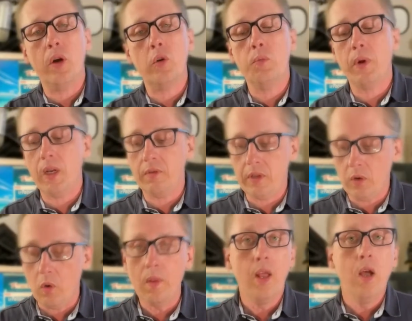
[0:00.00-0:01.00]
récupérer les
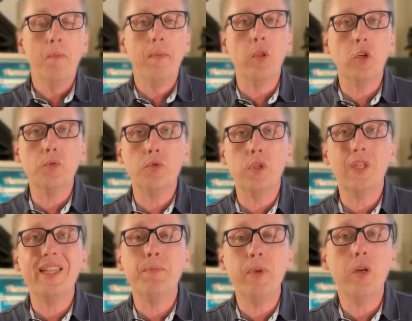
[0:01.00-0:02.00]
vidéos. Maintenant je me suis
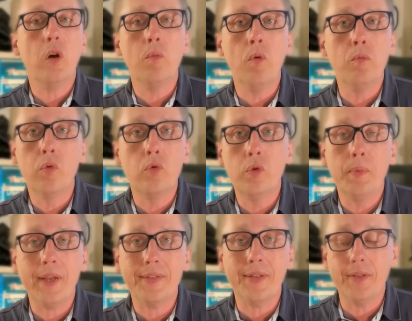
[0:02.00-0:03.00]
équipé comme beaucoup de
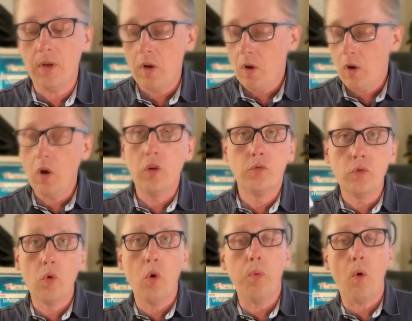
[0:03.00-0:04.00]
personnes d'une
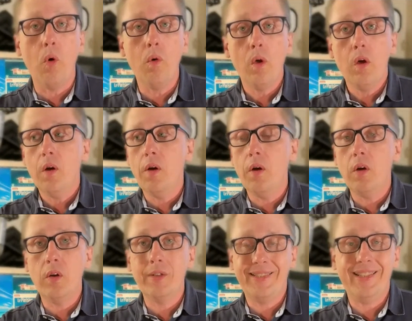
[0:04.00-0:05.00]
GoPro.
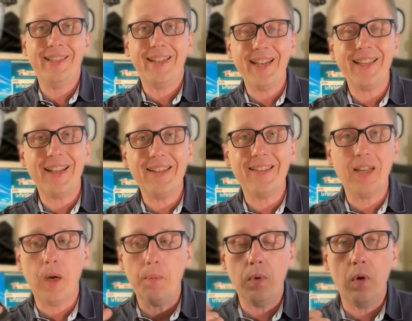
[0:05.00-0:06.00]
c'est très très
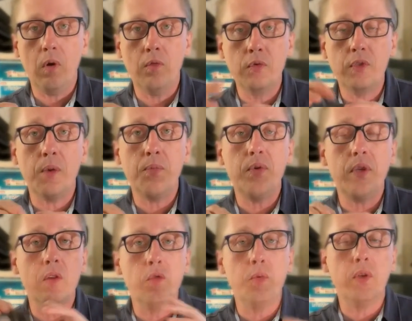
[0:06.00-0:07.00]
simple, vous appuyez,
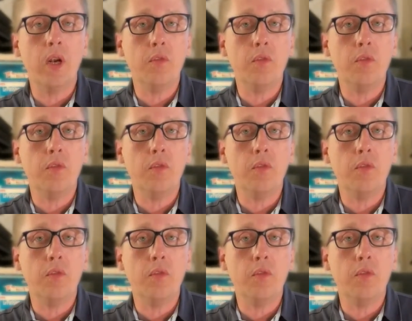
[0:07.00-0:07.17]
vous prenez la